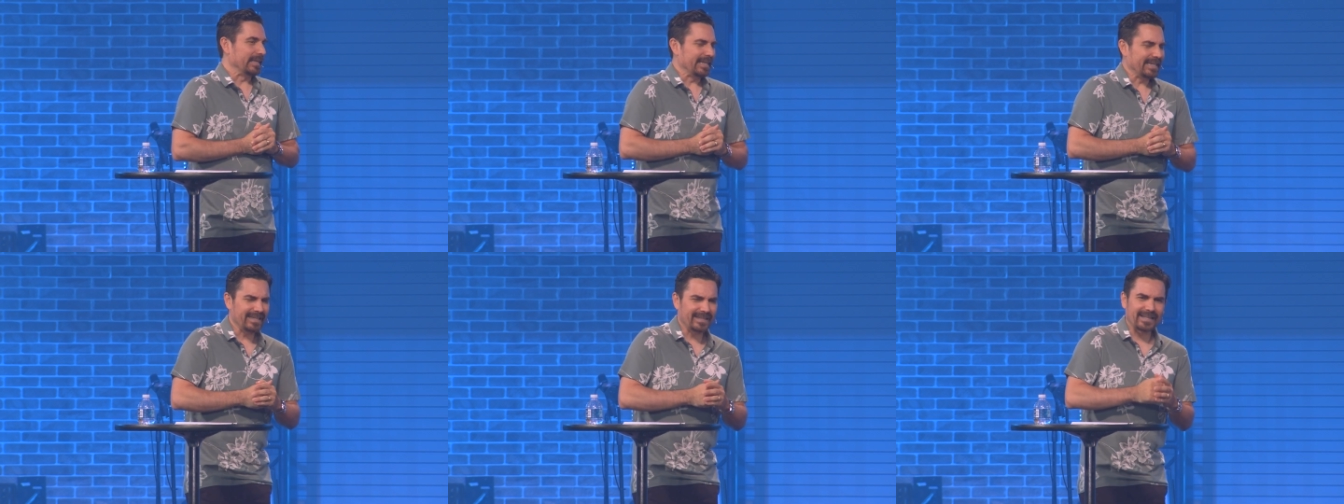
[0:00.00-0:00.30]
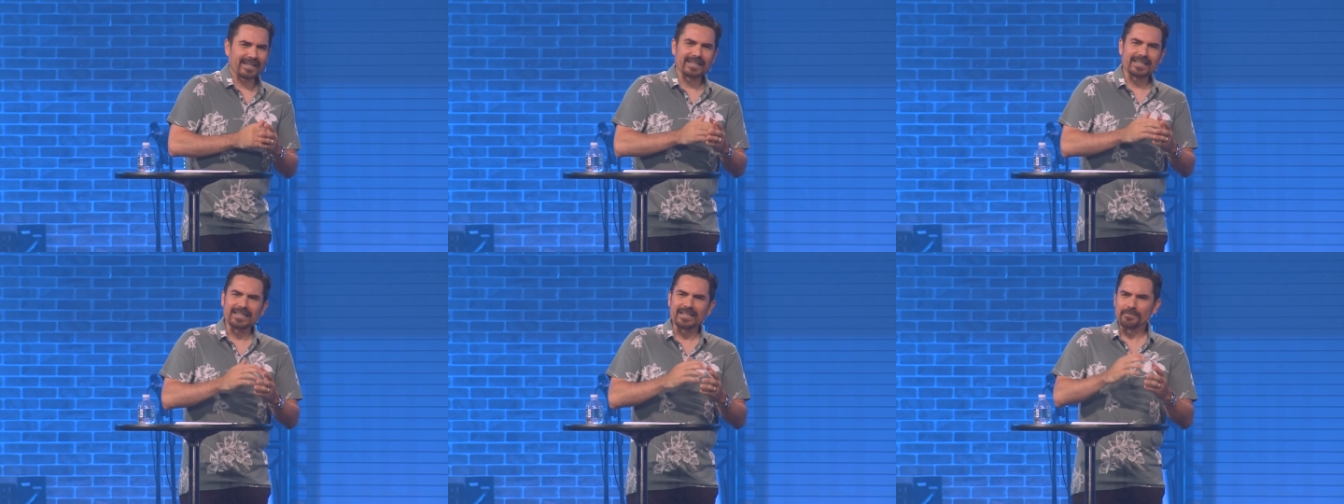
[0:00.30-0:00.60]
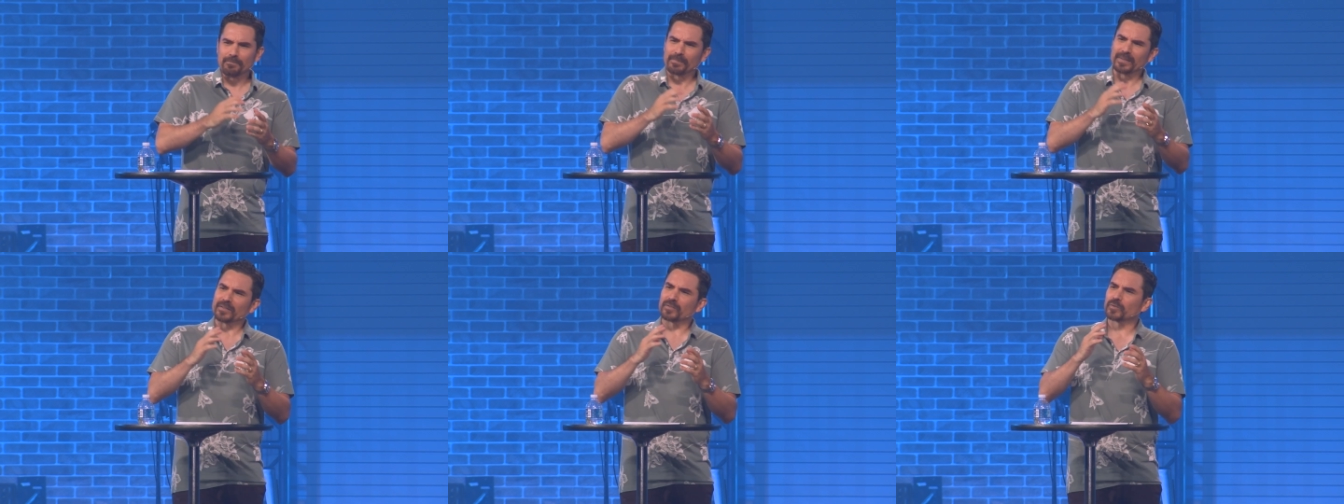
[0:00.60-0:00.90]
Y de ahí
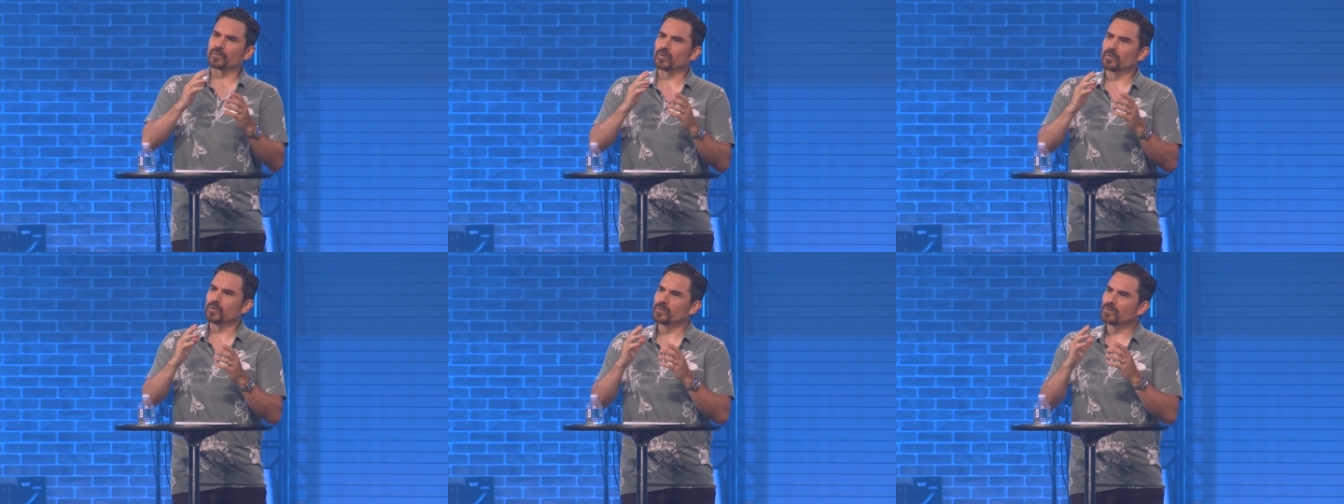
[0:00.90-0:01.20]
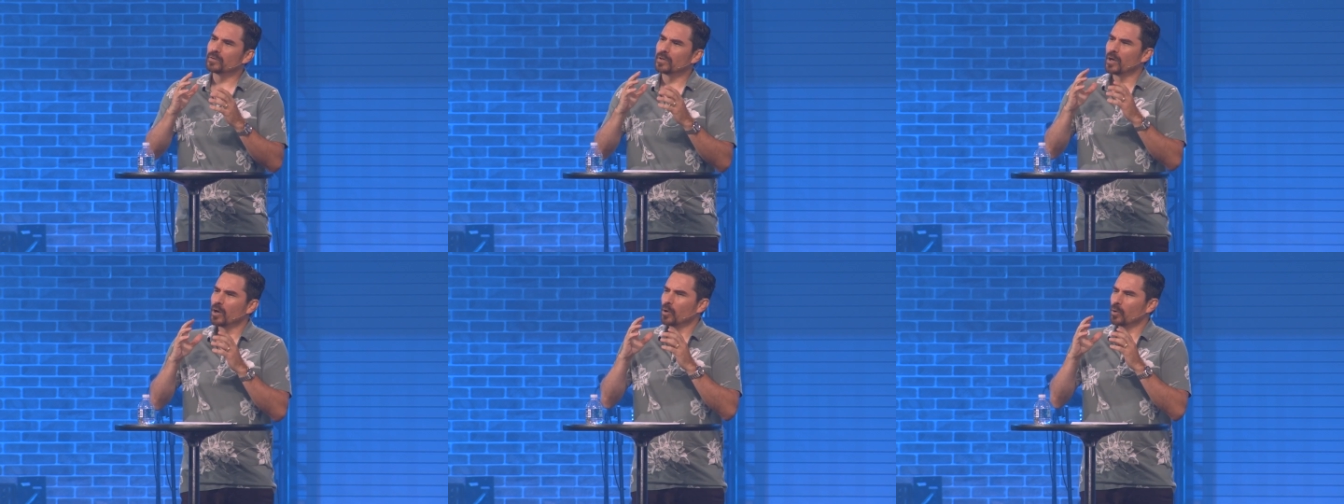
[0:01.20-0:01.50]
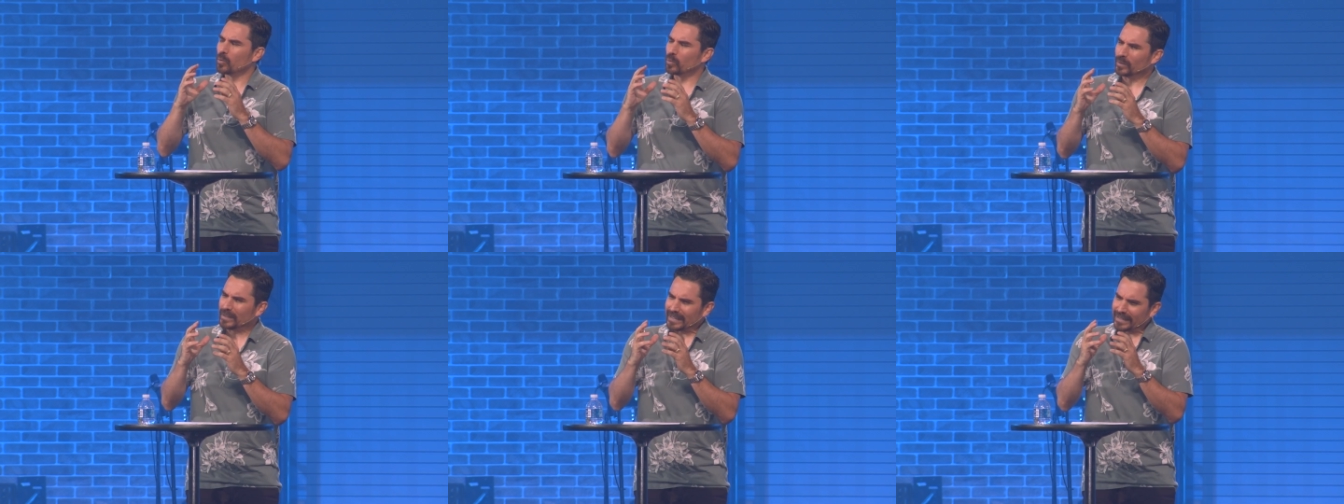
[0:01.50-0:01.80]
empezó
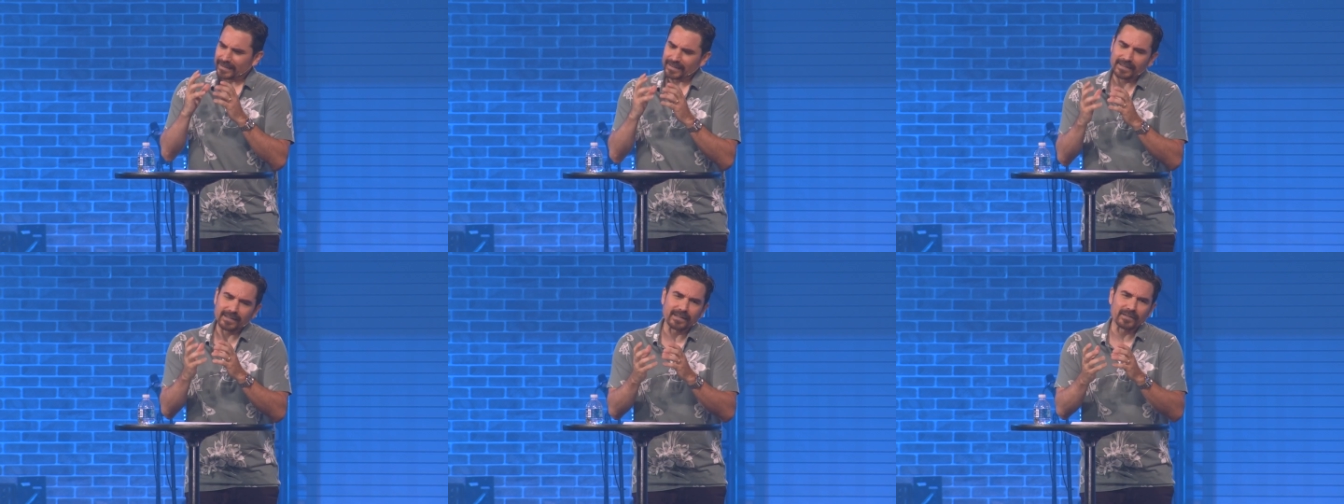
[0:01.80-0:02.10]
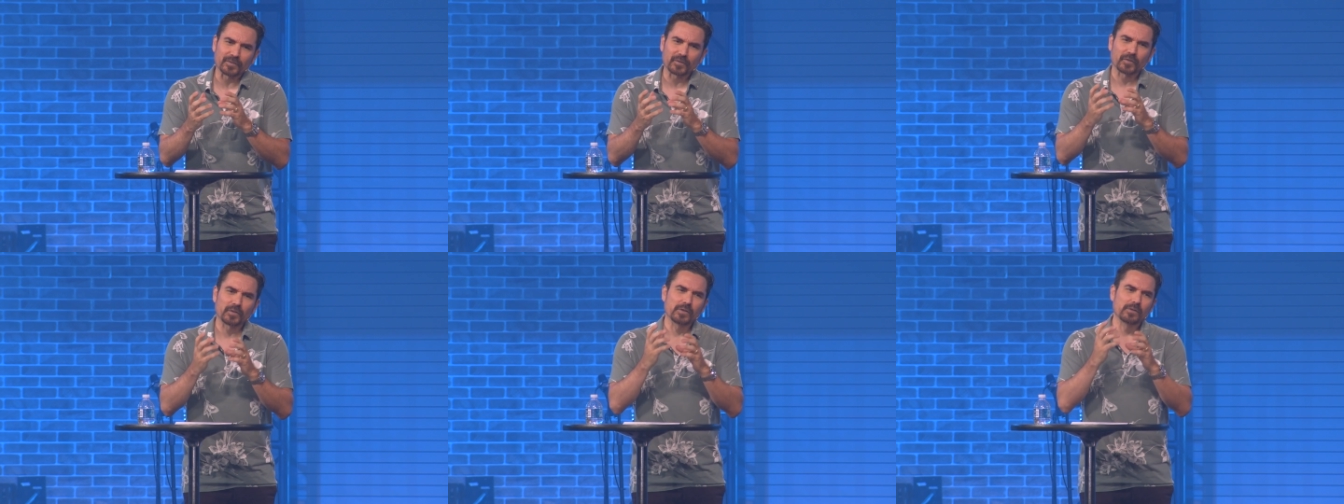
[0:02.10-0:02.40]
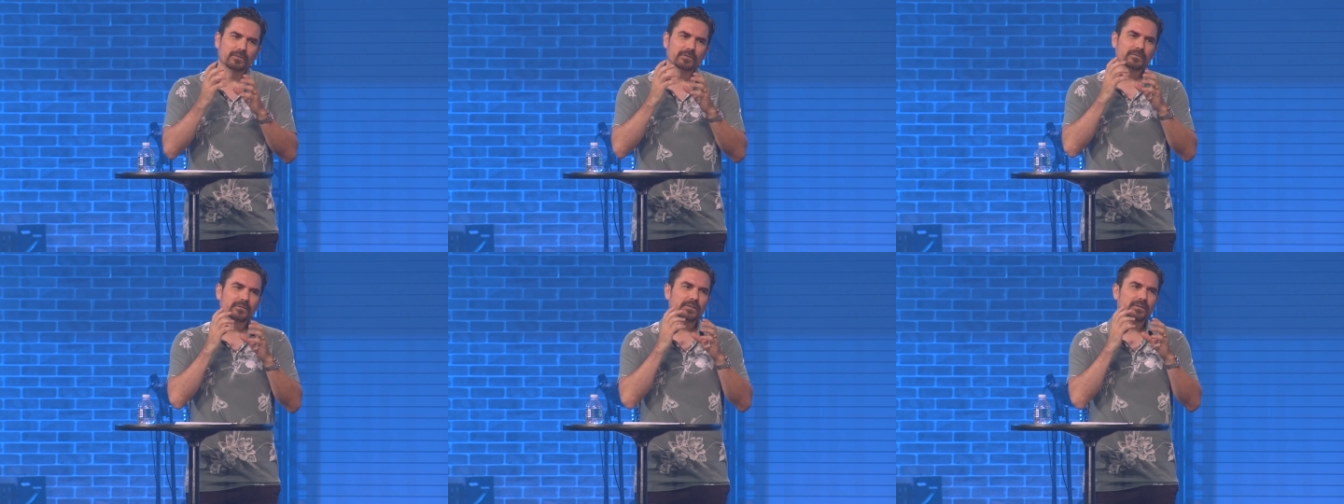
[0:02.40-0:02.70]
una
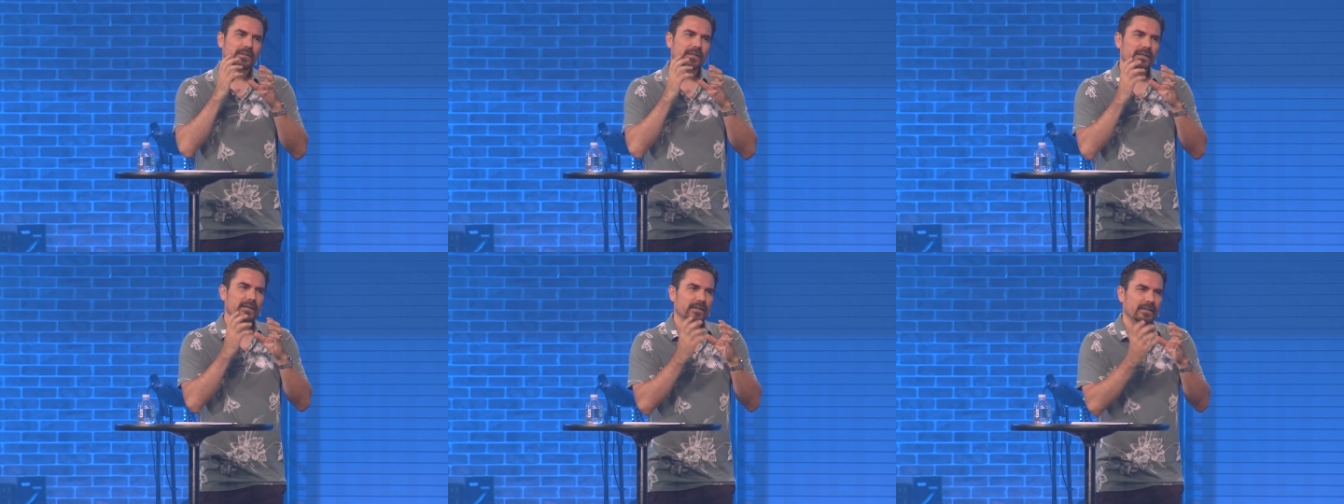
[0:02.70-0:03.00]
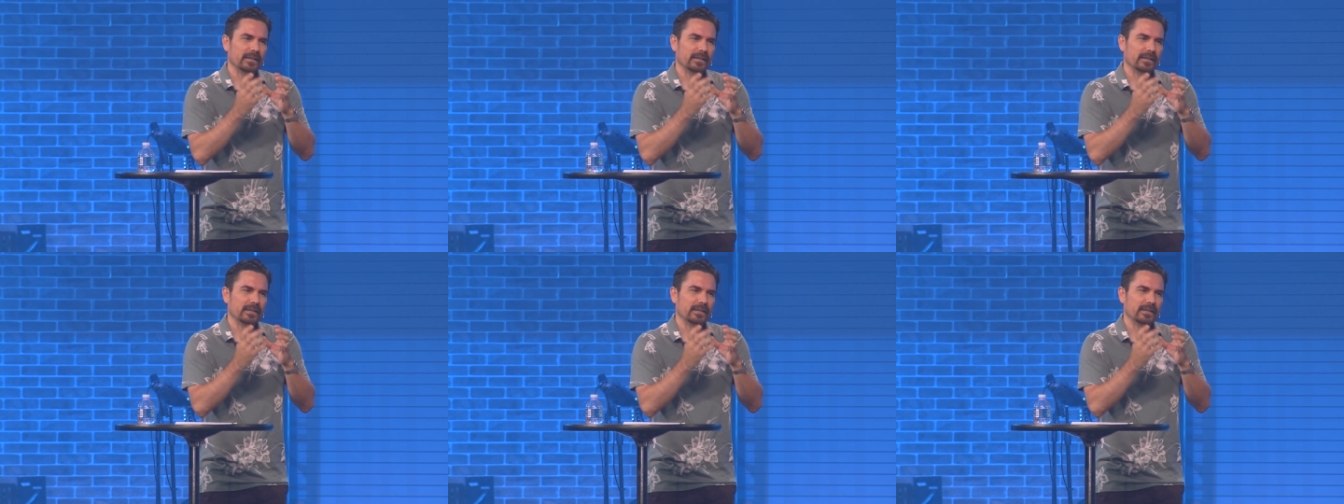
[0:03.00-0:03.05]
relación